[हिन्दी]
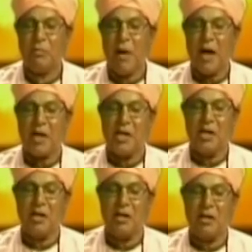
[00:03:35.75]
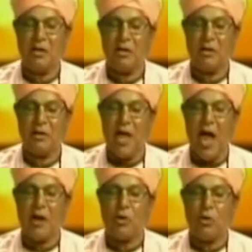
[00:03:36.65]
बाकी
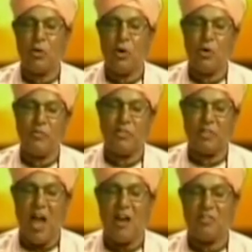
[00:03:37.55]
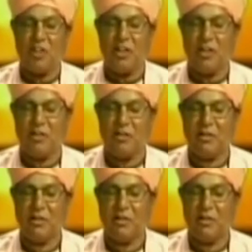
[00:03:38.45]
ज्ञान को और विस्तार से
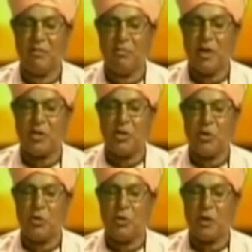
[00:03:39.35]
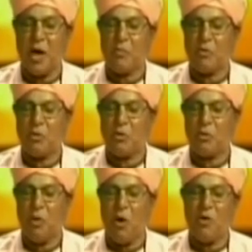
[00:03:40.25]
भक्ति को कर्म को
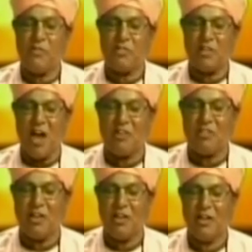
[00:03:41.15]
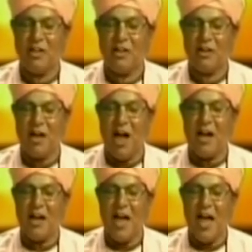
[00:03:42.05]
और विस्तार से कहा
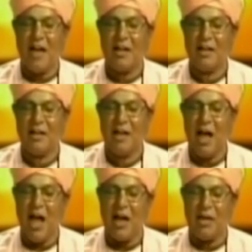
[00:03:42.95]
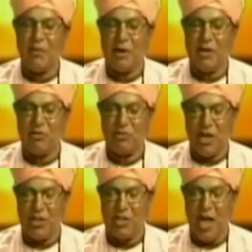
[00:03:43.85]
गया है आगे वाले छह
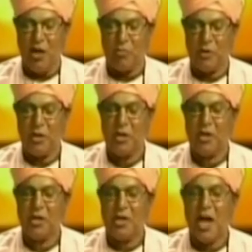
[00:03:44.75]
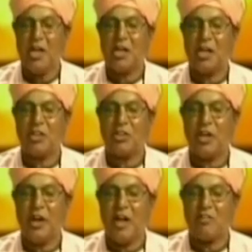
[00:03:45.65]
अध्यायों में यानी कि
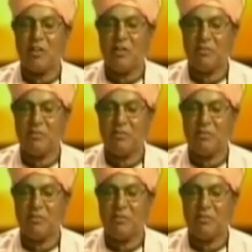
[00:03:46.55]
तेरह से